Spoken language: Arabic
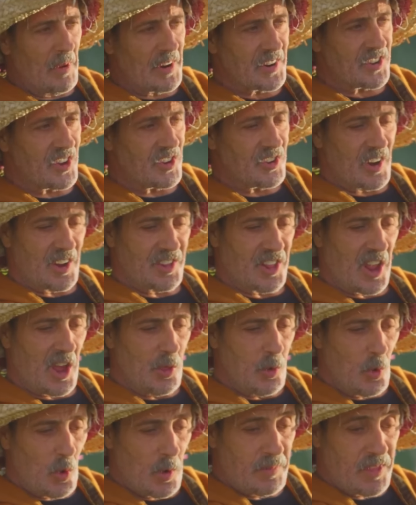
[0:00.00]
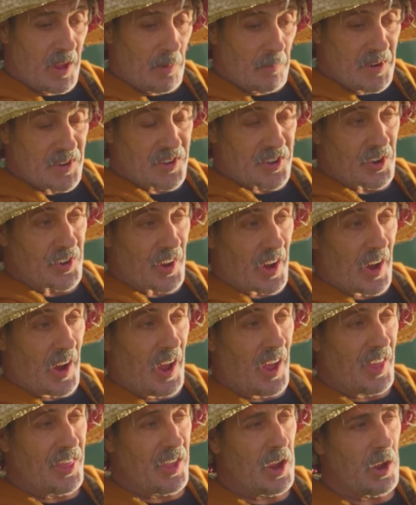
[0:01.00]
الشجرات هذو ابدا من الشجره
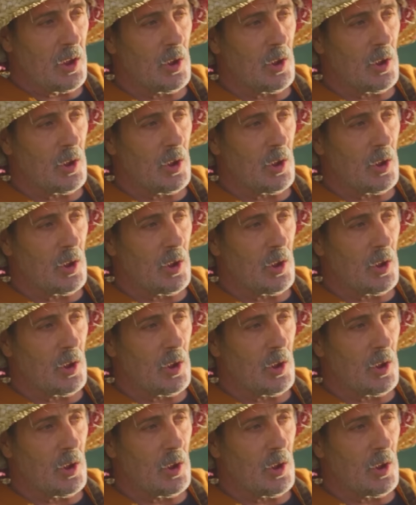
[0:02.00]
هذه